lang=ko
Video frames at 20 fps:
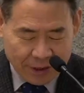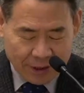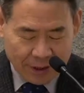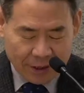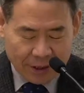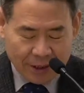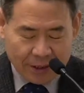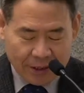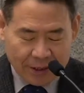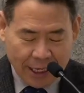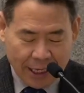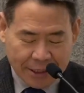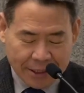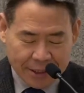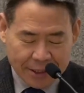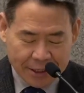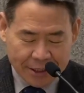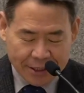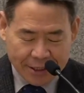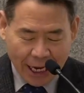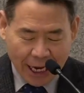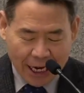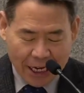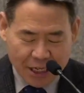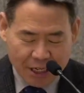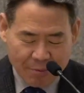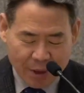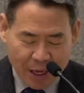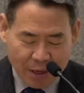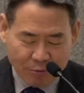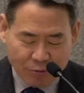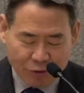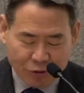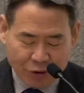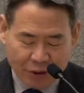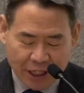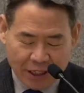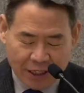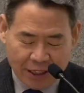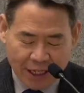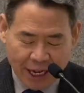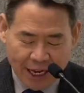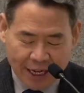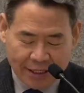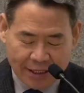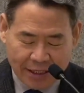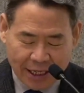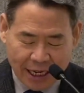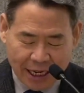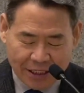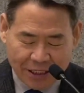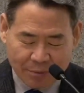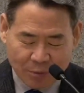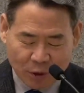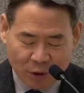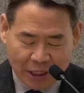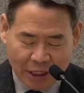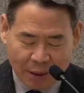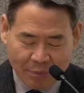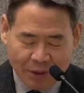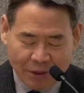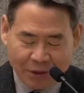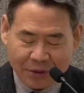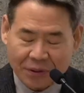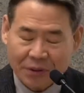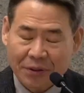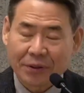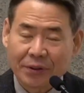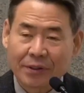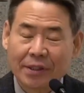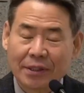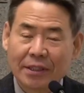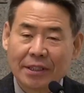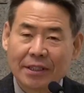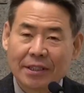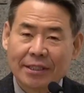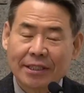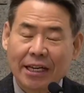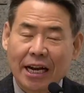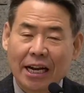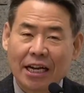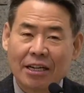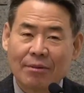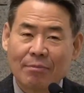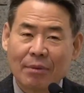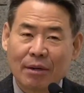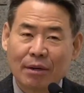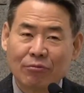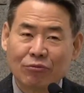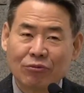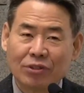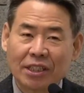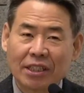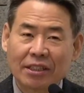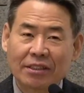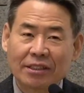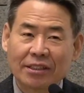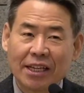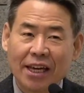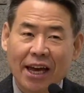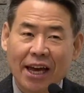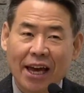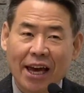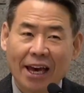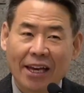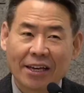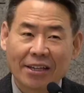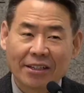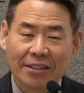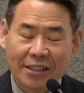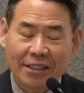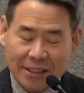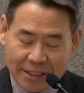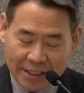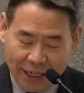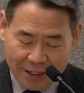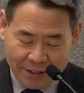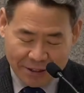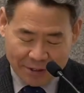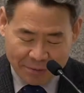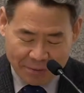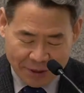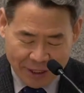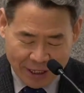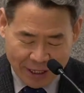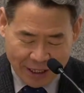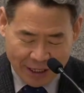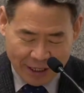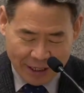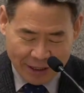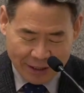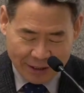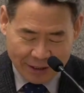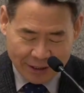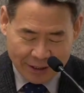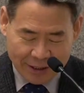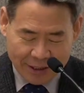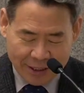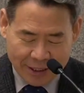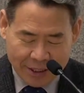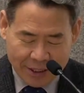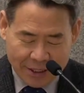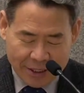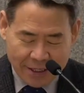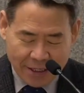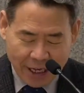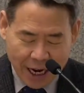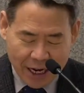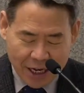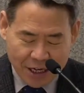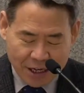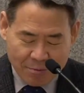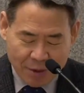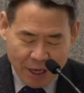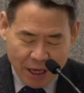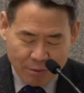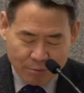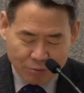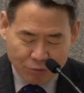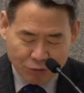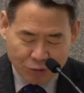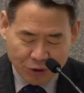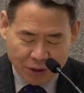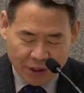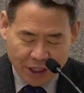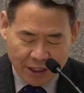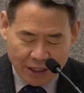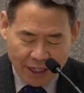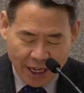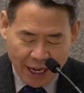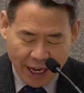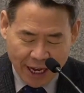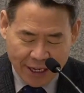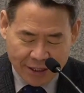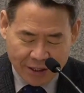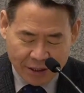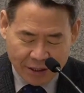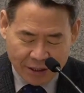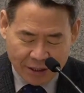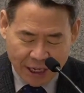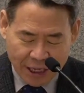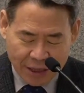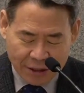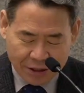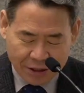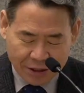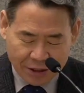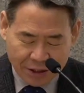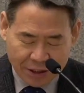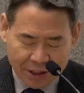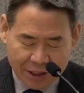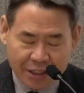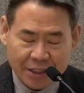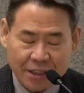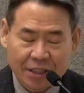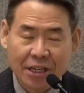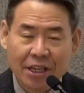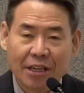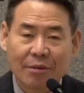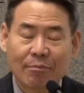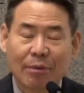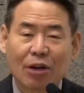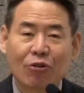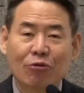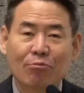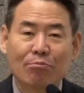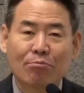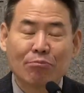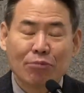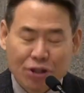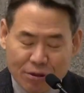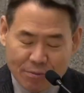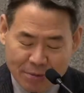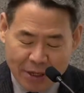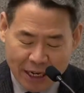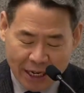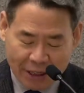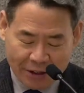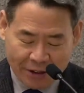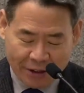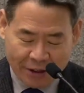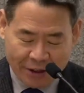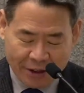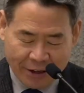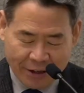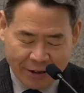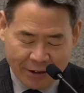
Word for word: 사실 삶의 문제를 해석하지 못하면요 삶의 문제는 해결되지 않습니다. 삶의 문제를 해석하는 것이 바로 믿음이라는 거예요.